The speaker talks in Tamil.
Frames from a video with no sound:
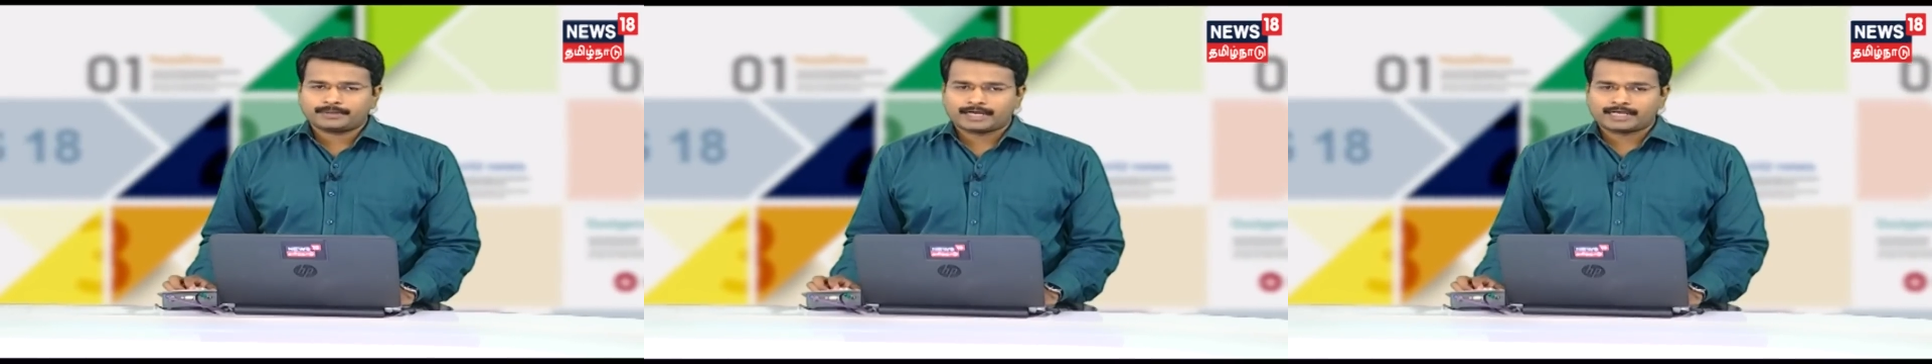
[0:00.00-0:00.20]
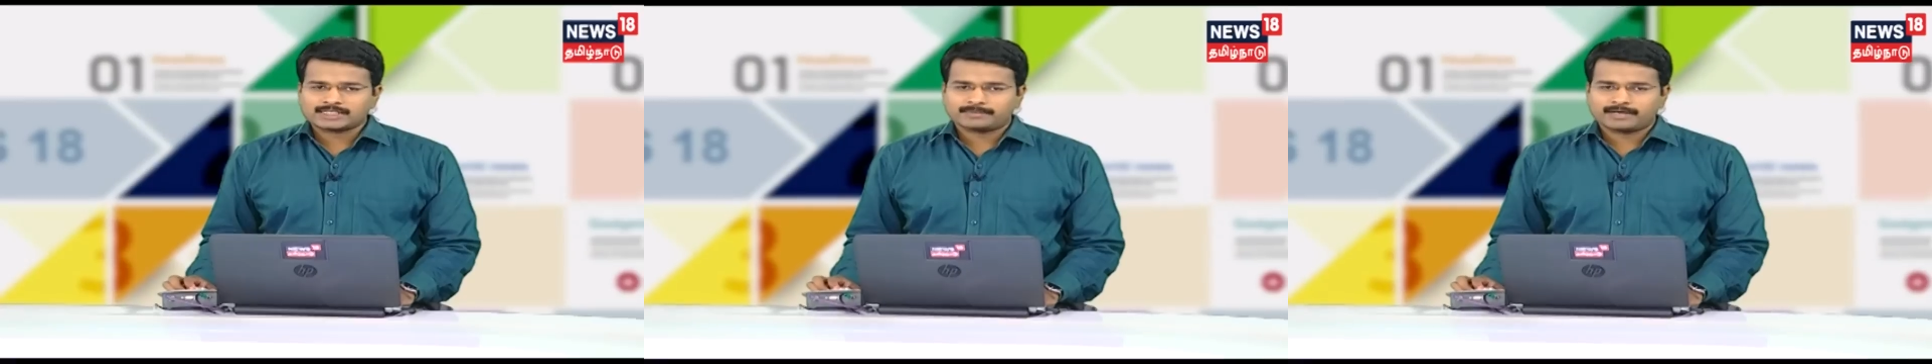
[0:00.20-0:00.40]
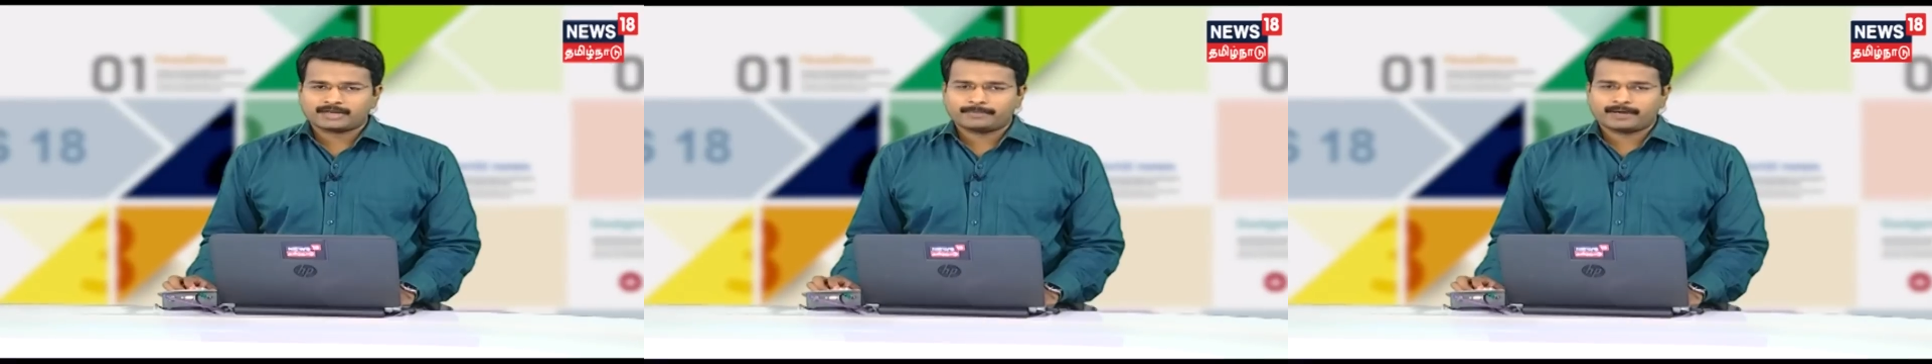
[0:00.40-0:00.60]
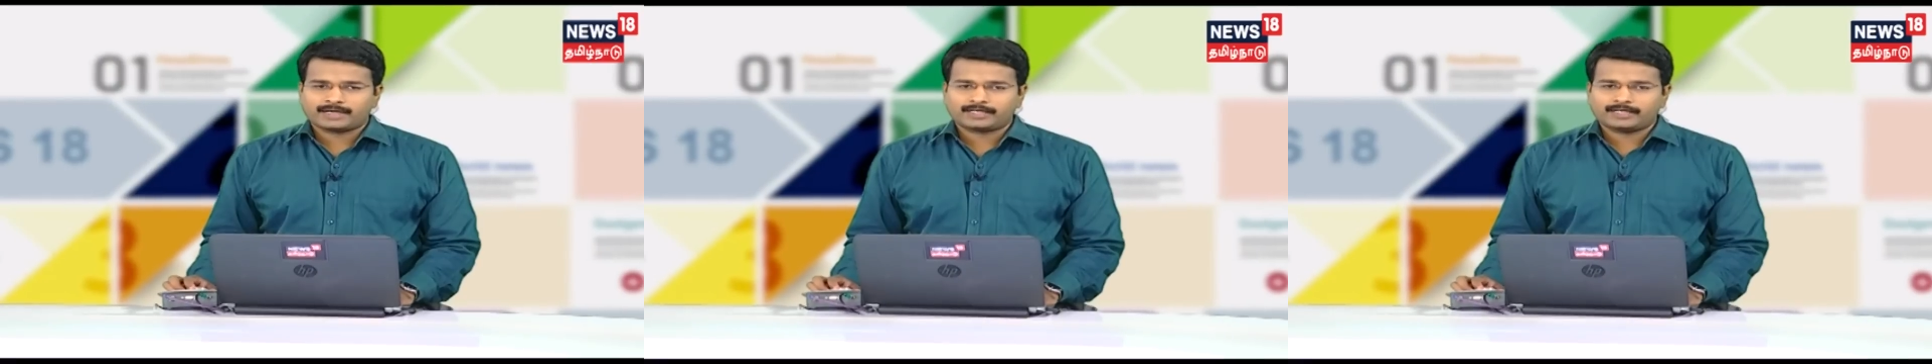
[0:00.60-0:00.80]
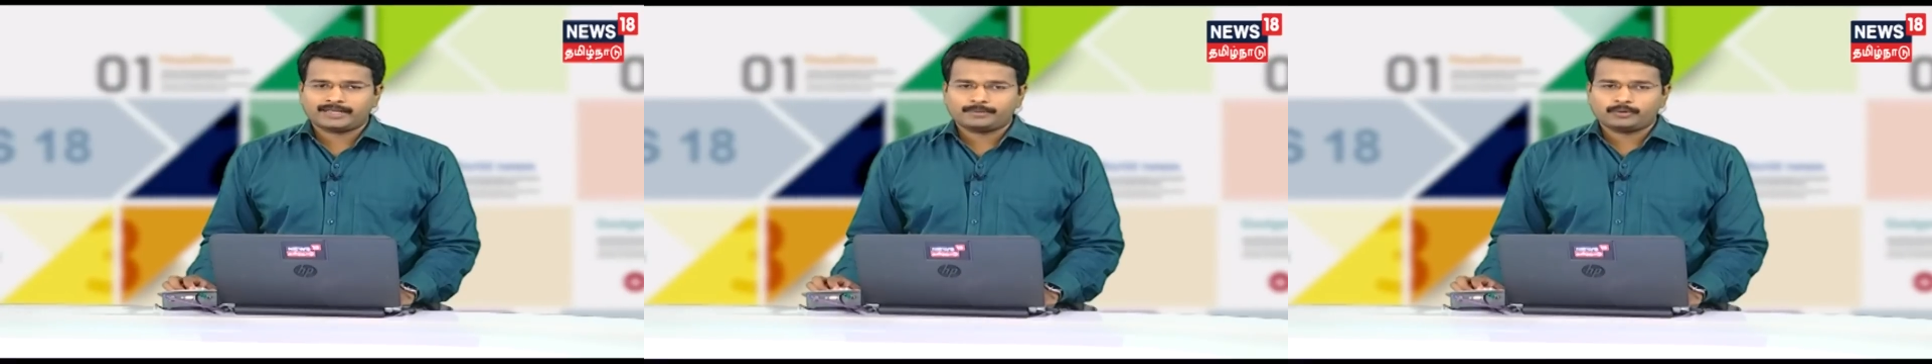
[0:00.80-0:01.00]
டாஸ்மாக்
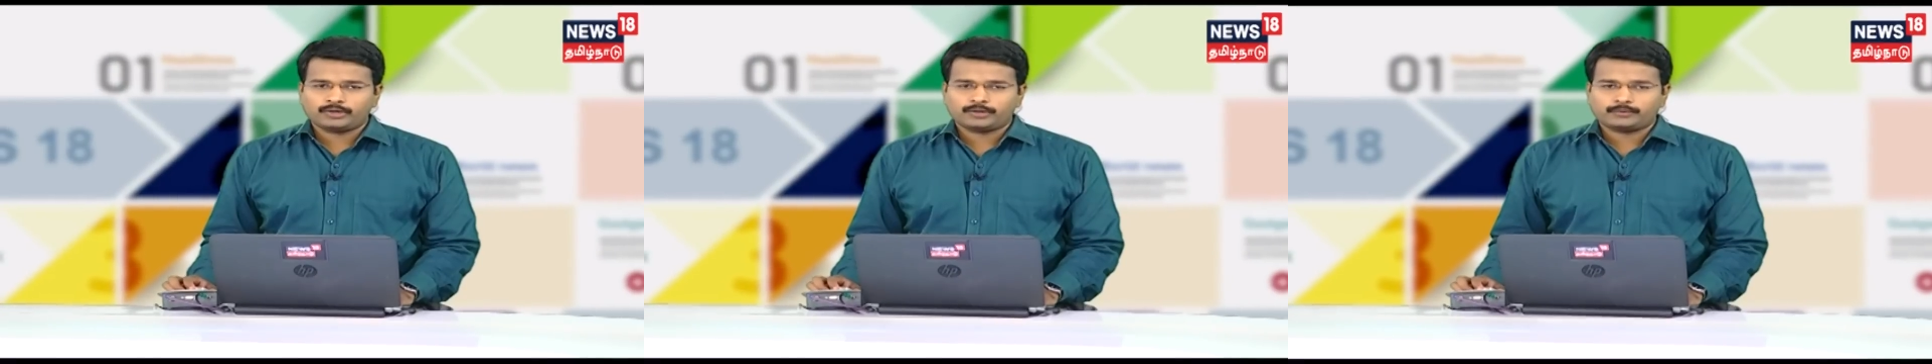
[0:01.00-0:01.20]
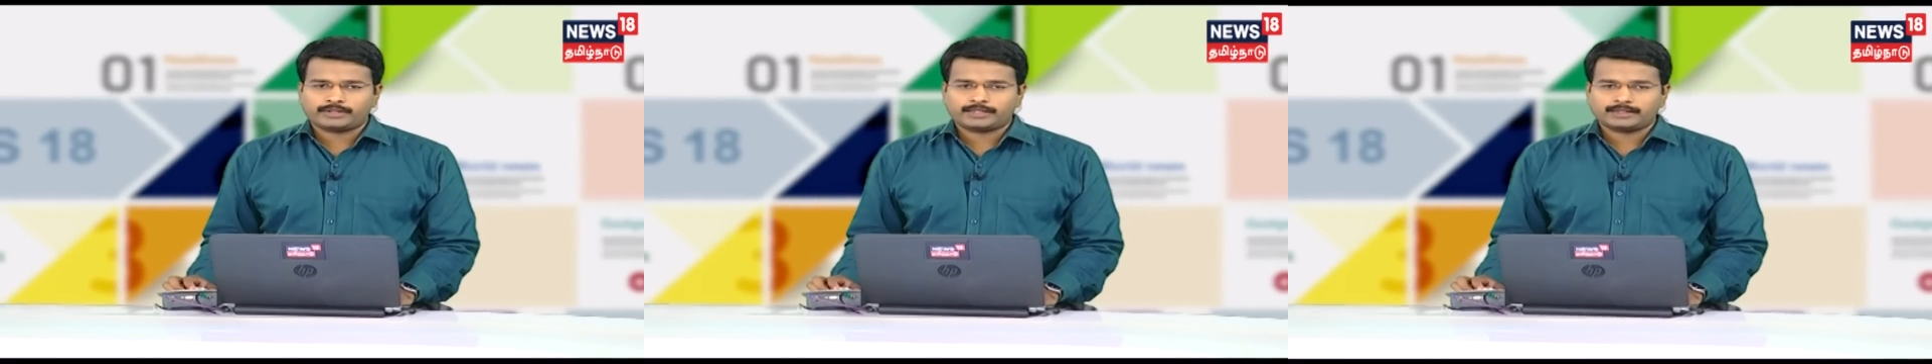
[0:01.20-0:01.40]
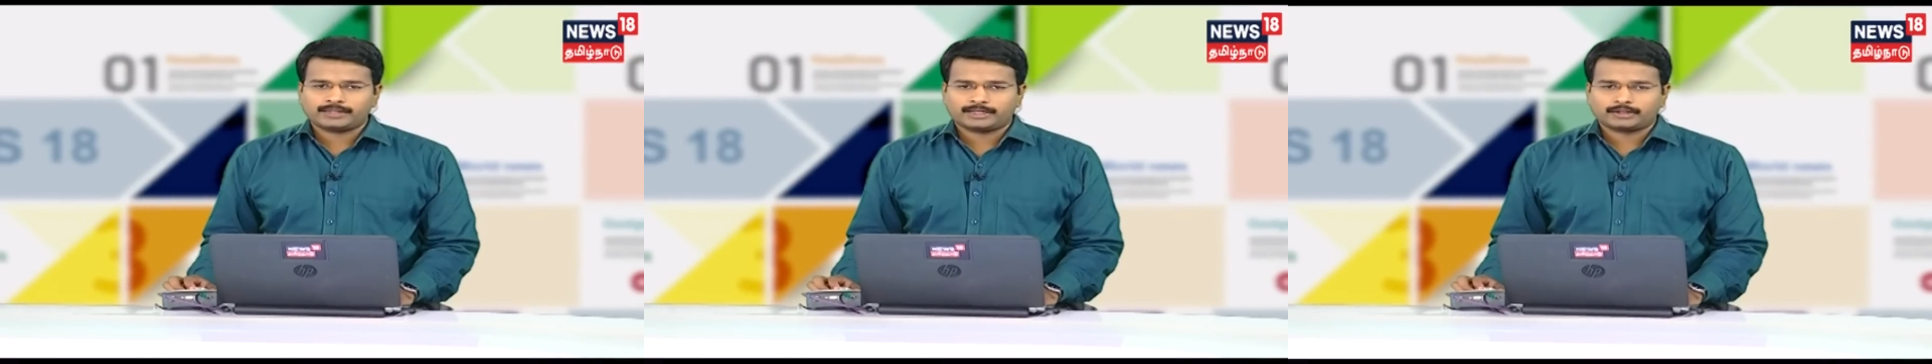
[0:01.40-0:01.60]
பார்களை மூடிவிட்டு